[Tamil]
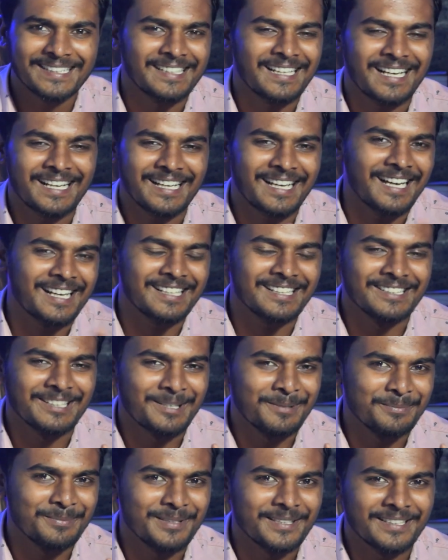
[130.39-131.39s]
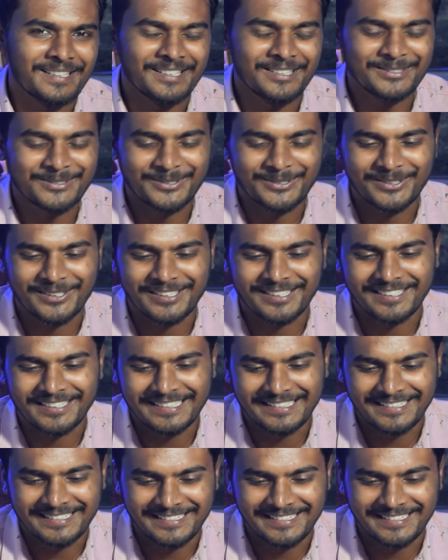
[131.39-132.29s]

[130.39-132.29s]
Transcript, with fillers: நான் யாரெல்லாம் பேர்லாம் சொல்லலை